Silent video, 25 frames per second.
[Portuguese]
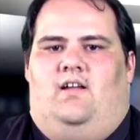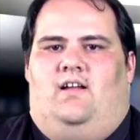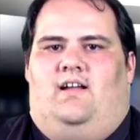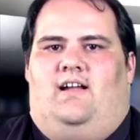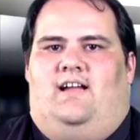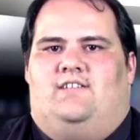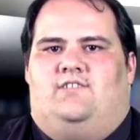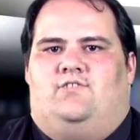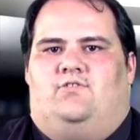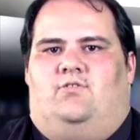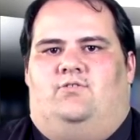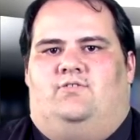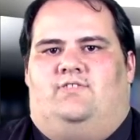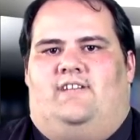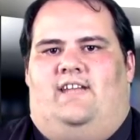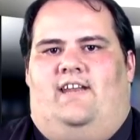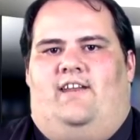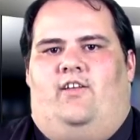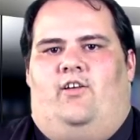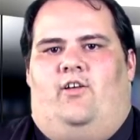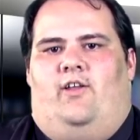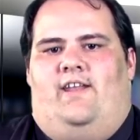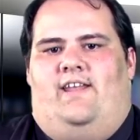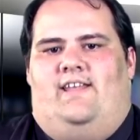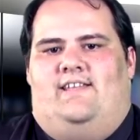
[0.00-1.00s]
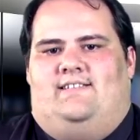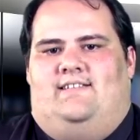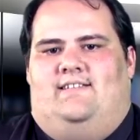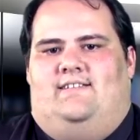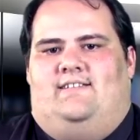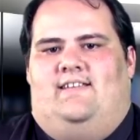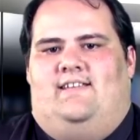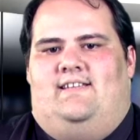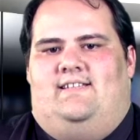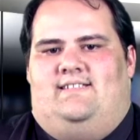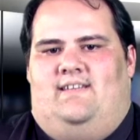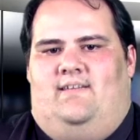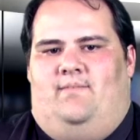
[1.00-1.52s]
Caso contrário, a hora extra
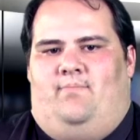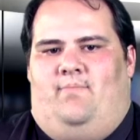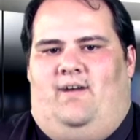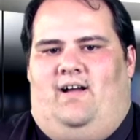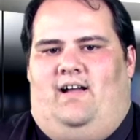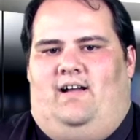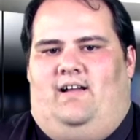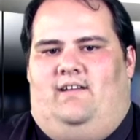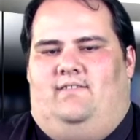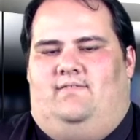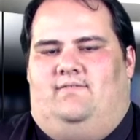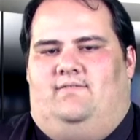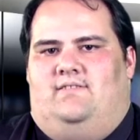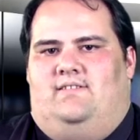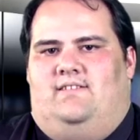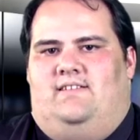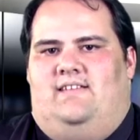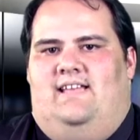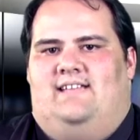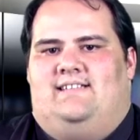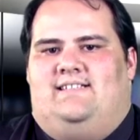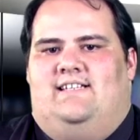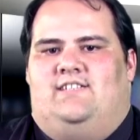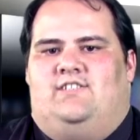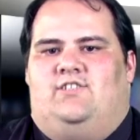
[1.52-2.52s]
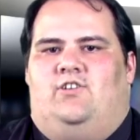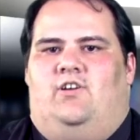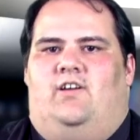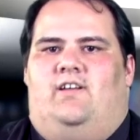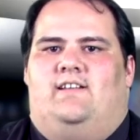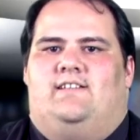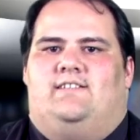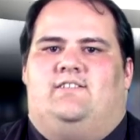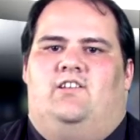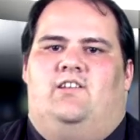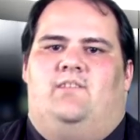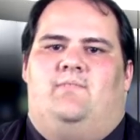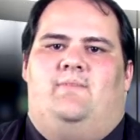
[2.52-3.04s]
tem que ser paga. E essas
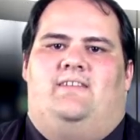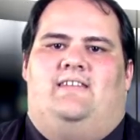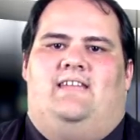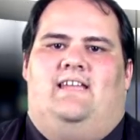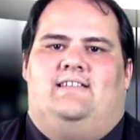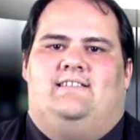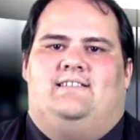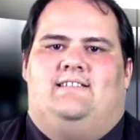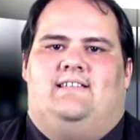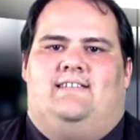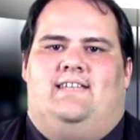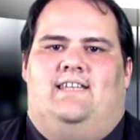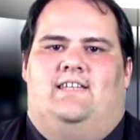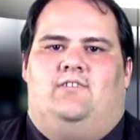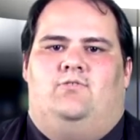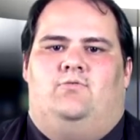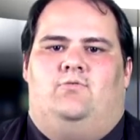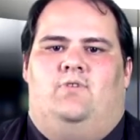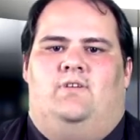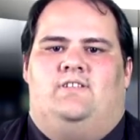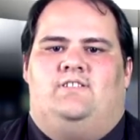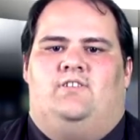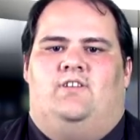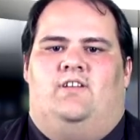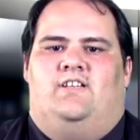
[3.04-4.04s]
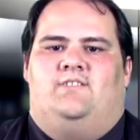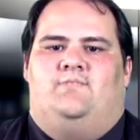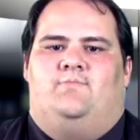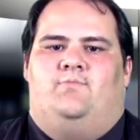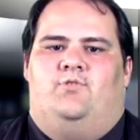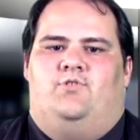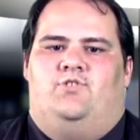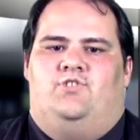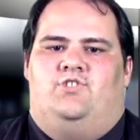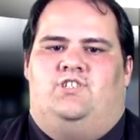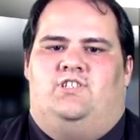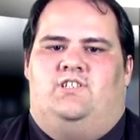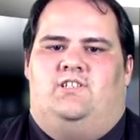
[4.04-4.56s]
horas são limitadas até duas horas
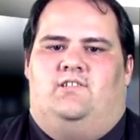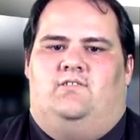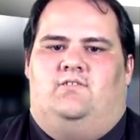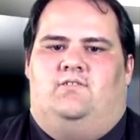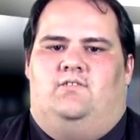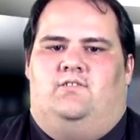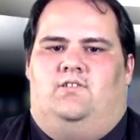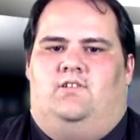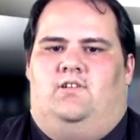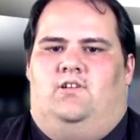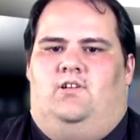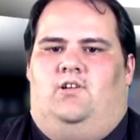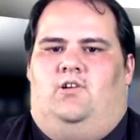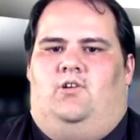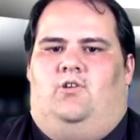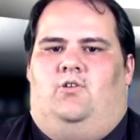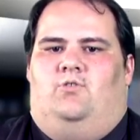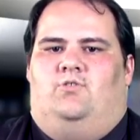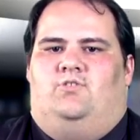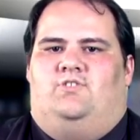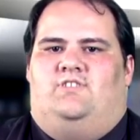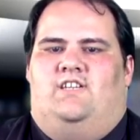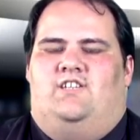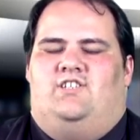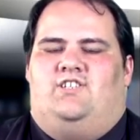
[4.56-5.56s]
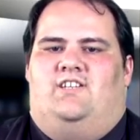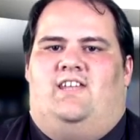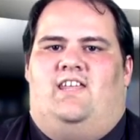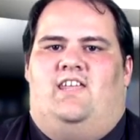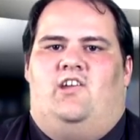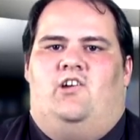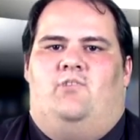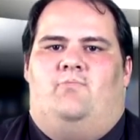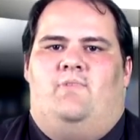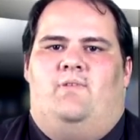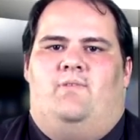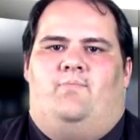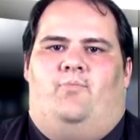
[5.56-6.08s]
por dia. Ou seja, em
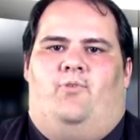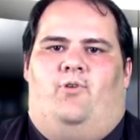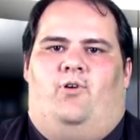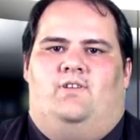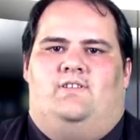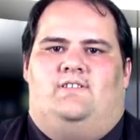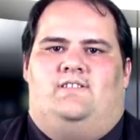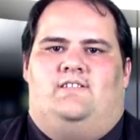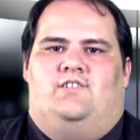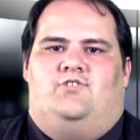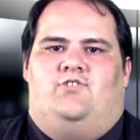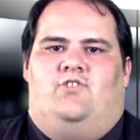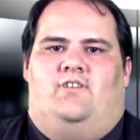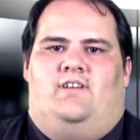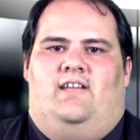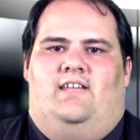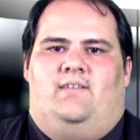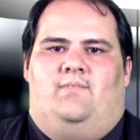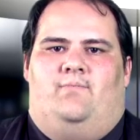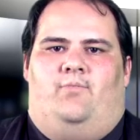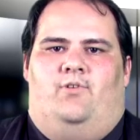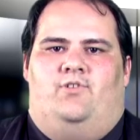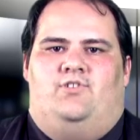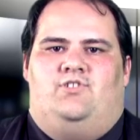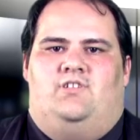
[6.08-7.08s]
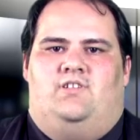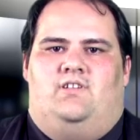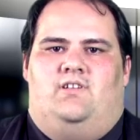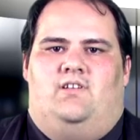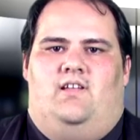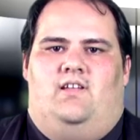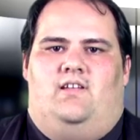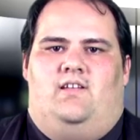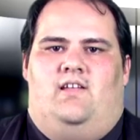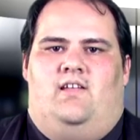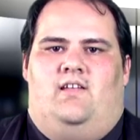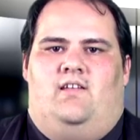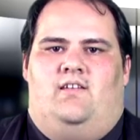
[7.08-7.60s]
nenhuma hipótese a jornada pode
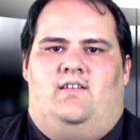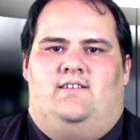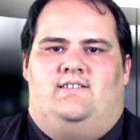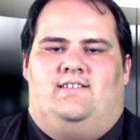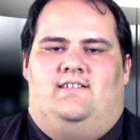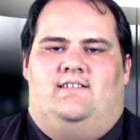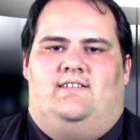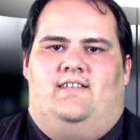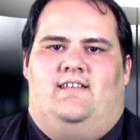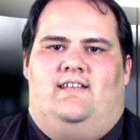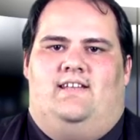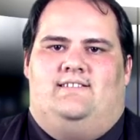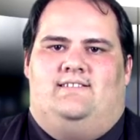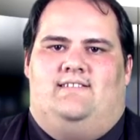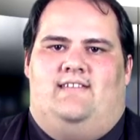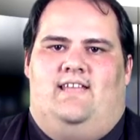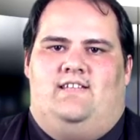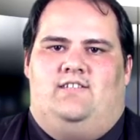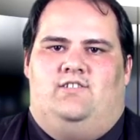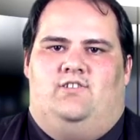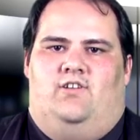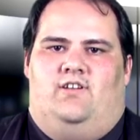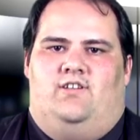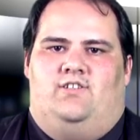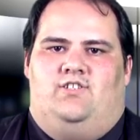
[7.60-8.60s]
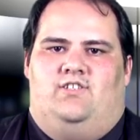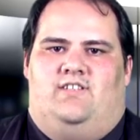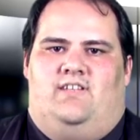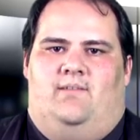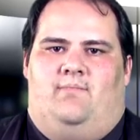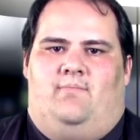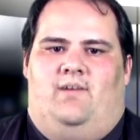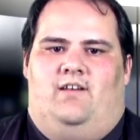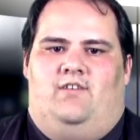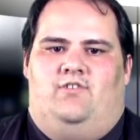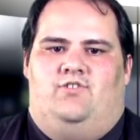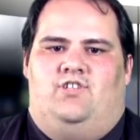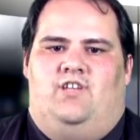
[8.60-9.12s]
eh, exceder as 10 horas de
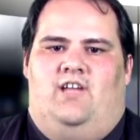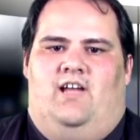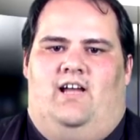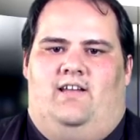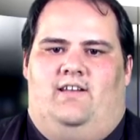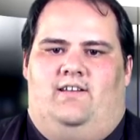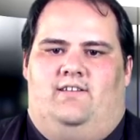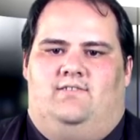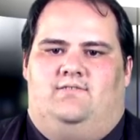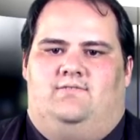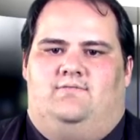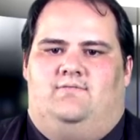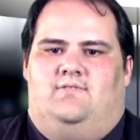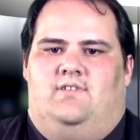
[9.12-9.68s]
trabalho diário.